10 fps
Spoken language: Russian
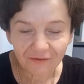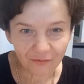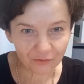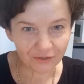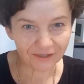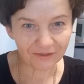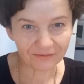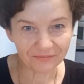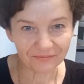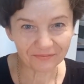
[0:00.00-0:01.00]
вкусный.
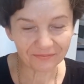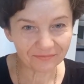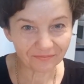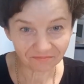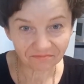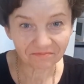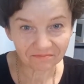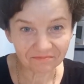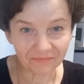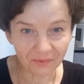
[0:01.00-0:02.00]

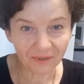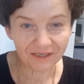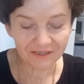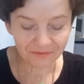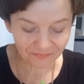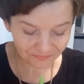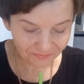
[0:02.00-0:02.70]
Понимаете?